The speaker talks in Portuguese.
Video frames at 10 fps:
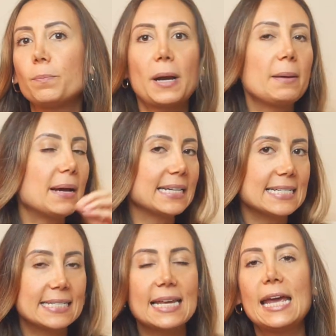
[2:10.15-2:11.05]
para
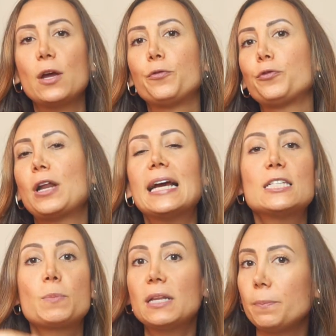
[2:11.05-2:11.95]
emagrecer,
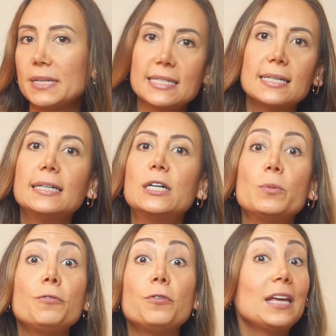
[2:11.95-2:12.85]
florais para
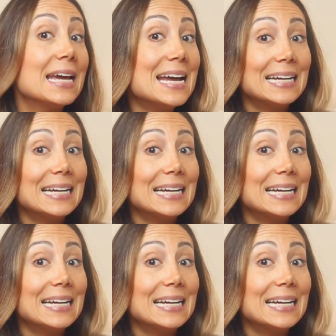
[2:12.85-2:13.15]
depressão, enfim